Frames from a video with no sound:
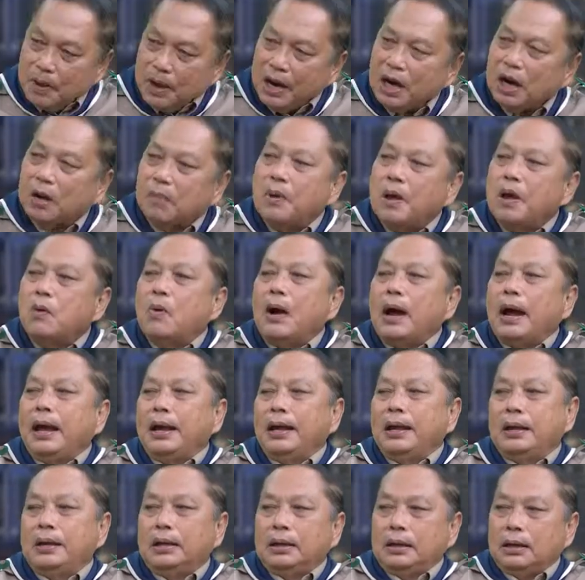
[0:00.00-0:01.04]
นไปก็ไม่ไหว
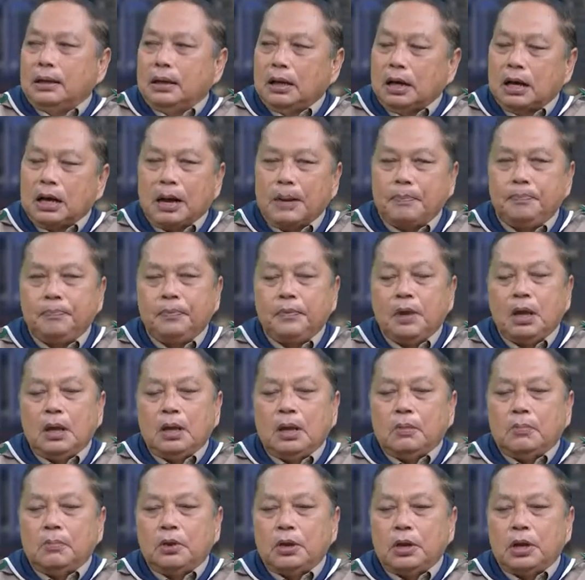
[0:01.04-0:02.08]
นะครับ
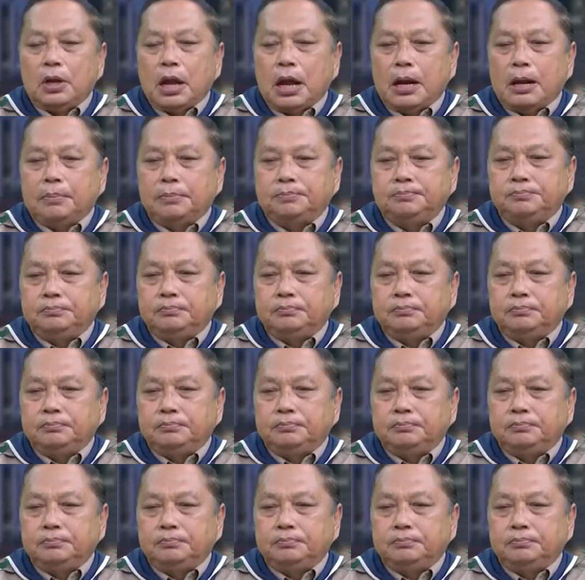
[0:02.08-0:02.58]
เพราะฉะนั้น